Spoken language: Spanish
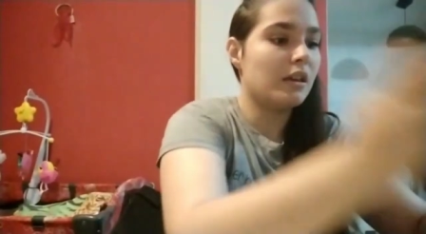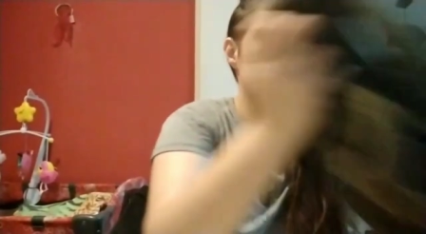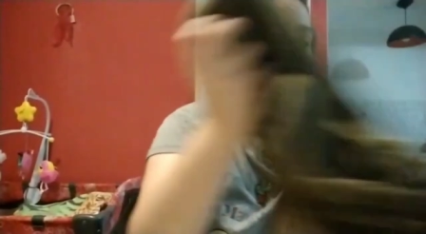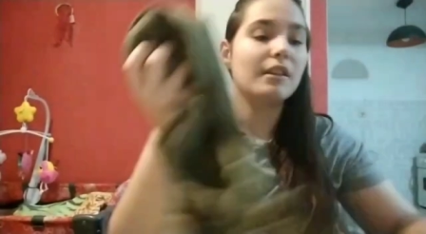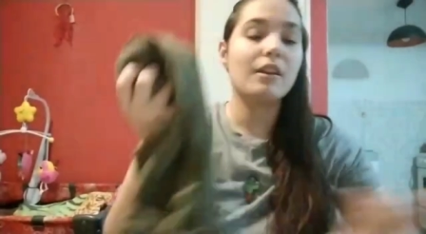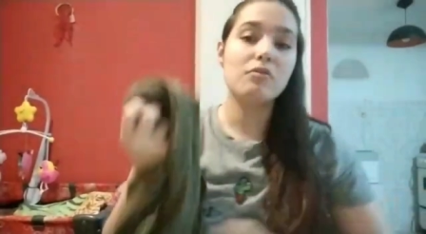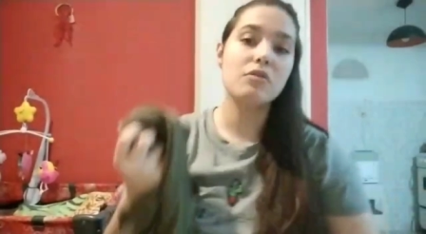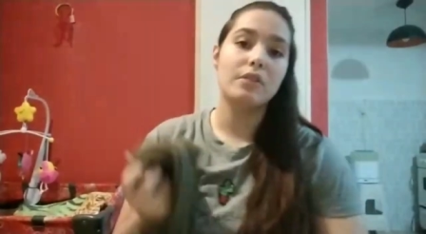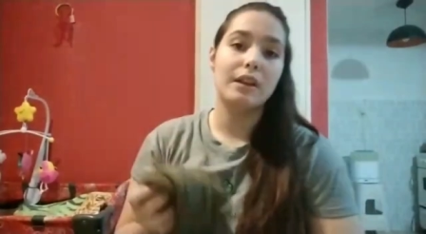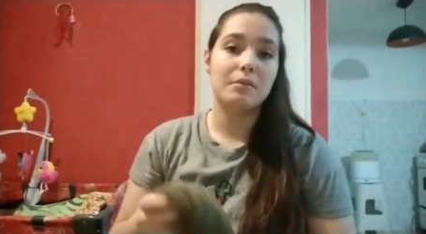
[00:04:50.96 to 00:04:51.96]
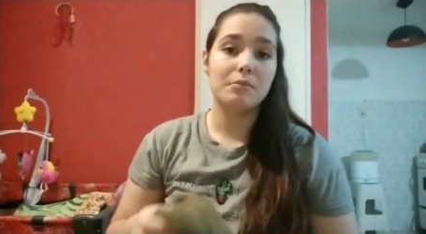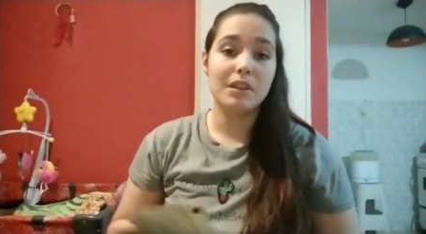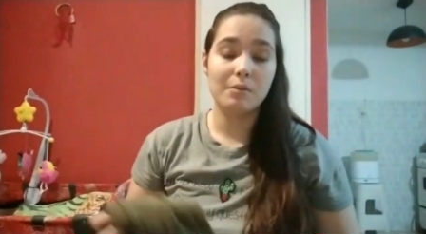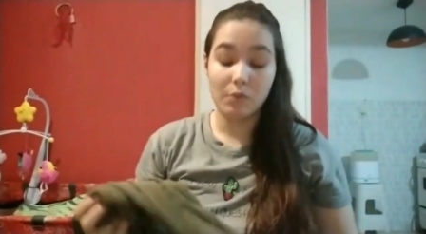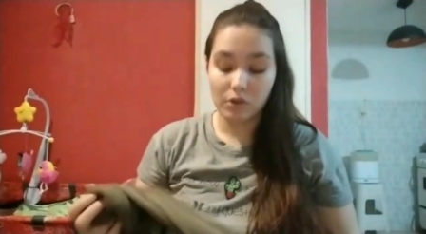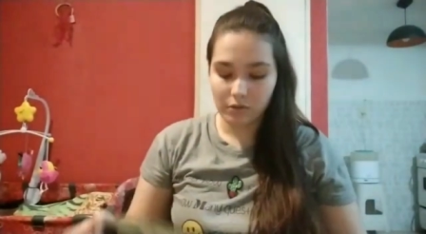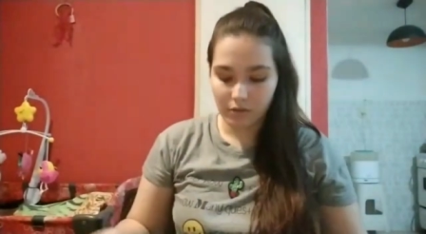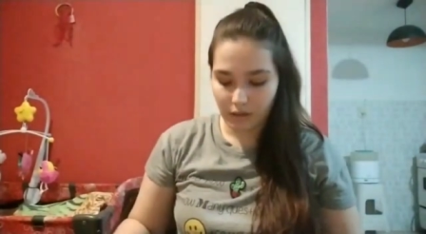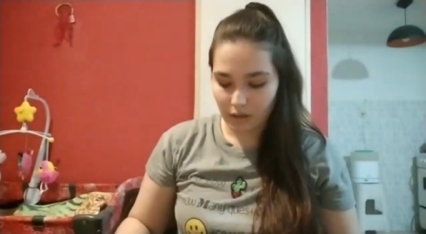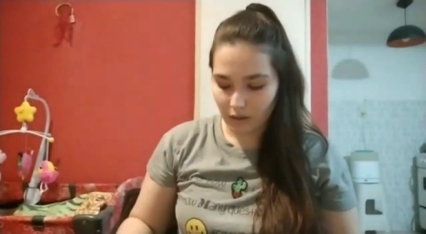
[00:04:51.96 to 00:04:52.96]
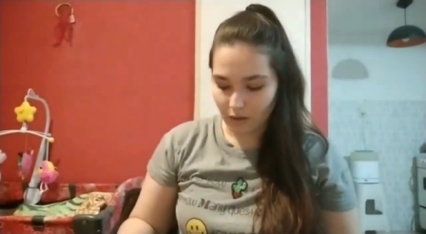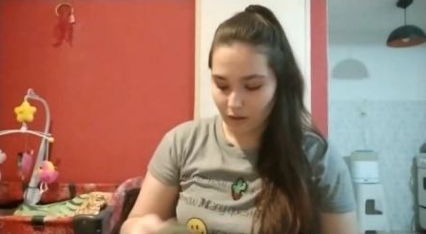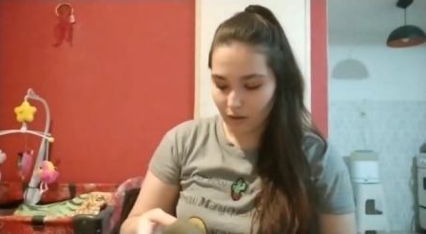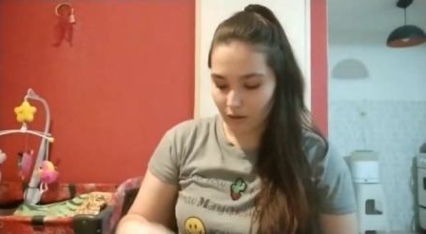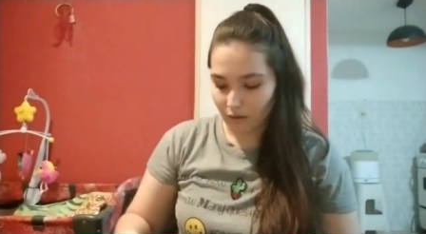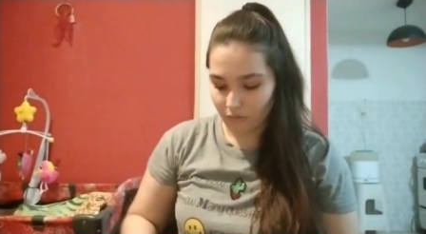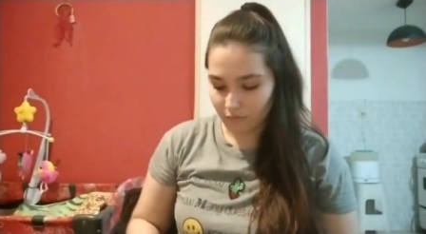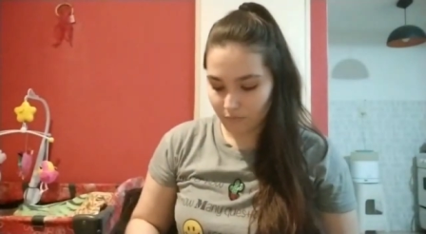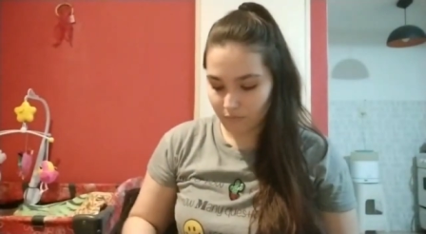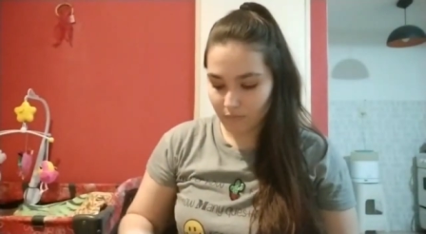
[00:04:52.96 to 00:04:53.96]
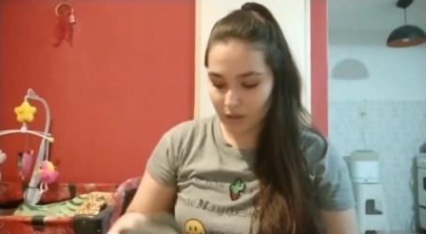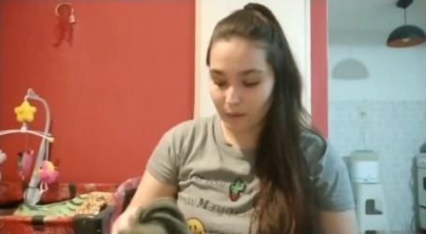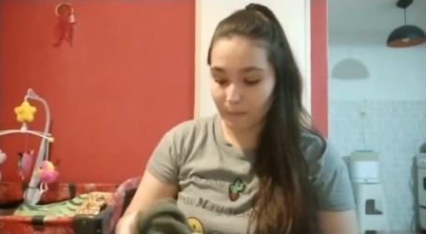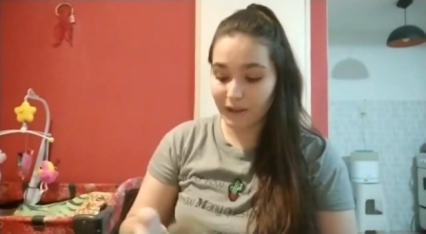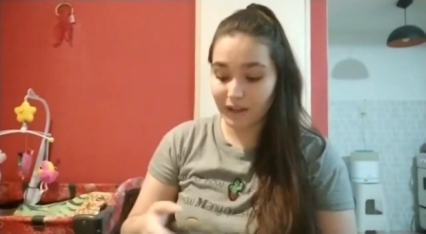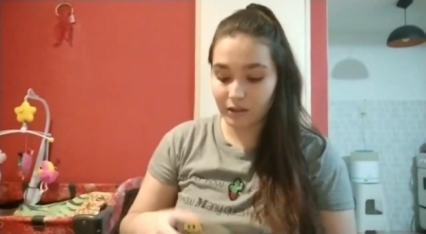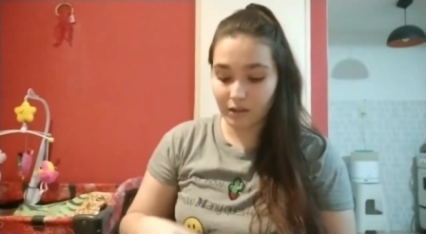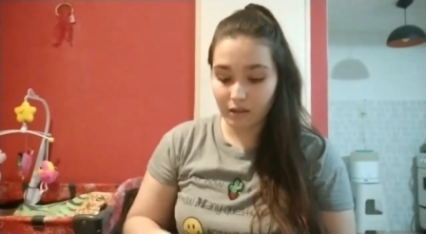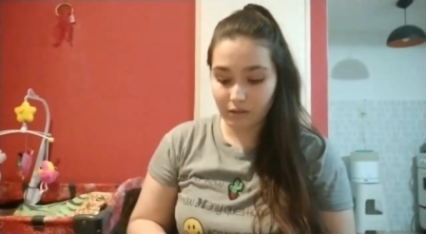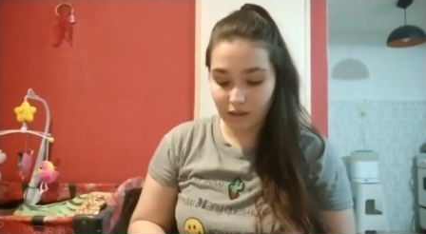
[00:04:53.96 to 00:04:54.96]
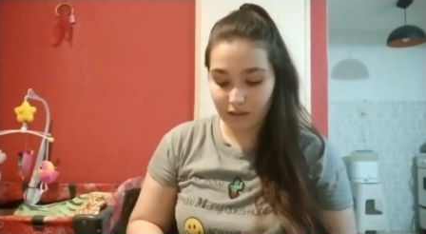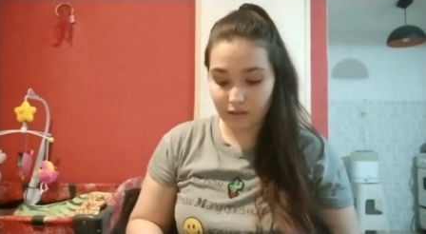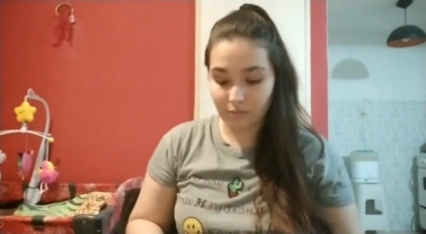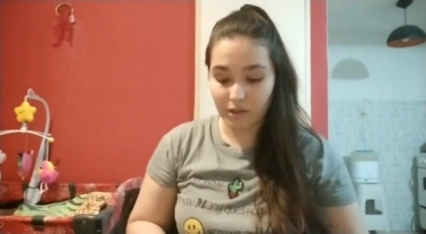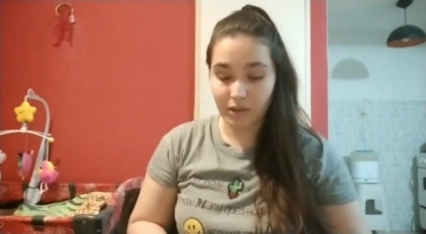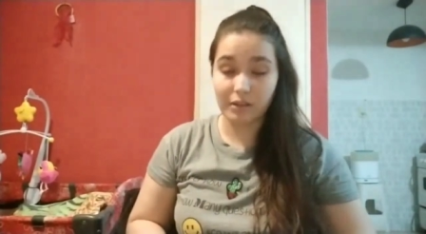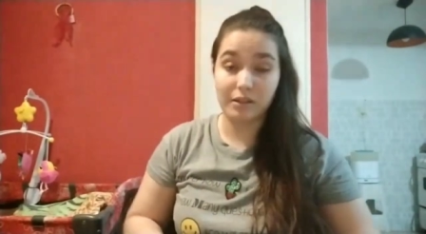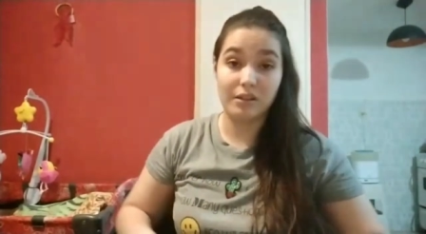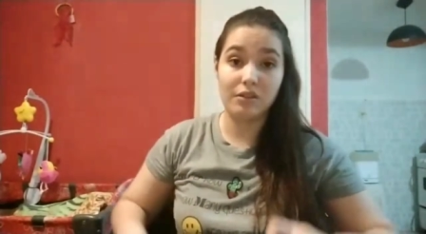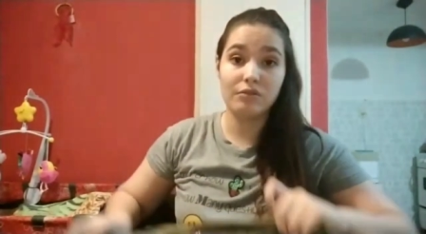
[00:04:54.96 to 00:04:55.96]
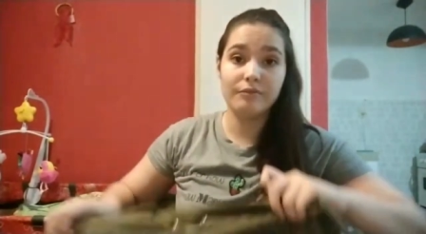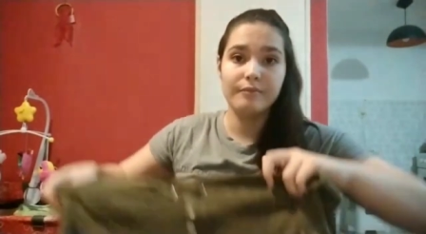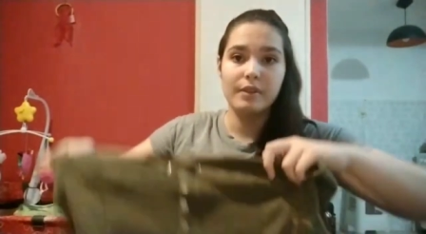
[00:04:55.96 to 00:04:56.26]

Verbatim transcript: Y tengo el mismo eh, en verde que se me destinió.